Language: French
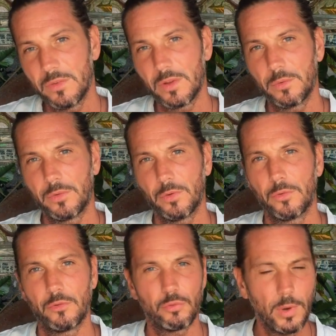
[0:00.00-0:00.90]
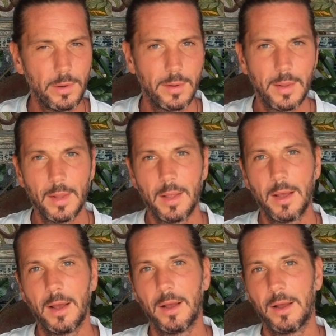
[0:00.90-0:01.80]
à l'auteur de juin,
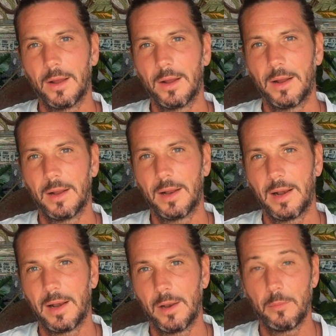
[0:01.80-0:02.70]
euh,